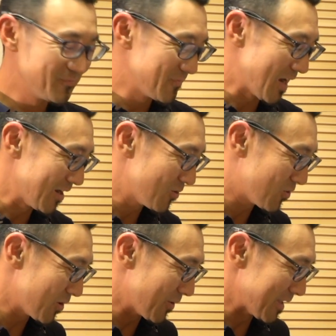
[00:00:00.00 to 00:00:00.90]
はい、
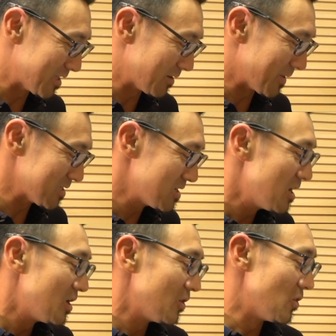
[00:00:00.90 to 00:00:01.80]
これをやっていきます。
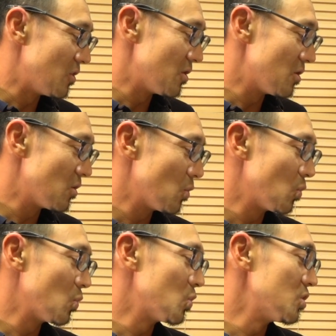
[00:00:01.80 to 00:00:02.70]
No
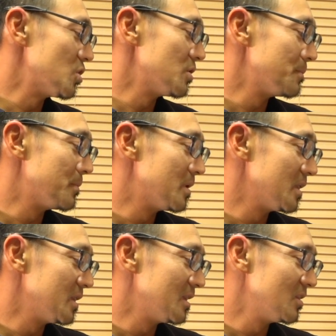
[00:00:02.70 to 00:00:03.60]

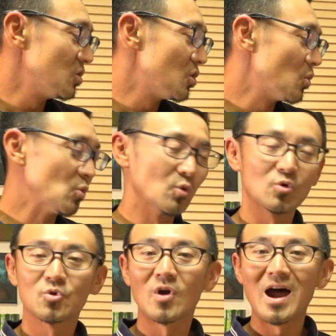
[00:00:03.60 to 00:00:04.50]
woman, no
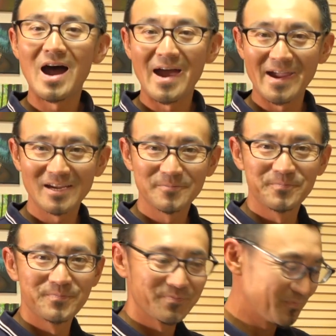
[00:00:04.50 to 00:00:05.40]
cry。
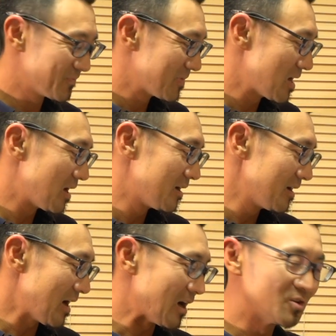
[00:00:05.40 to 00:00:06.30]

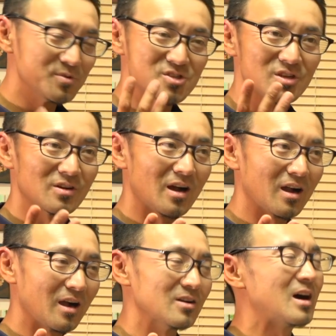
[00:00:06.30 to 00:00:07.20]
あくびしてる感
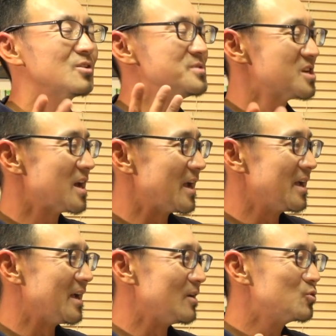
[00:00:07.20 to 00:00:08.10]
覚、あくびじゃない、
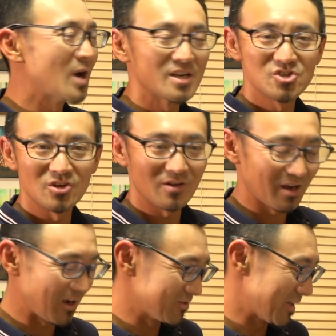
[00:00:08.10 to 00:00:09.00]
えー、うがいしてる
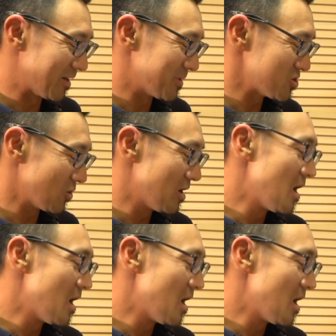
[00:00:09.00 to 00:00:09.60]
感覚でやりましょう。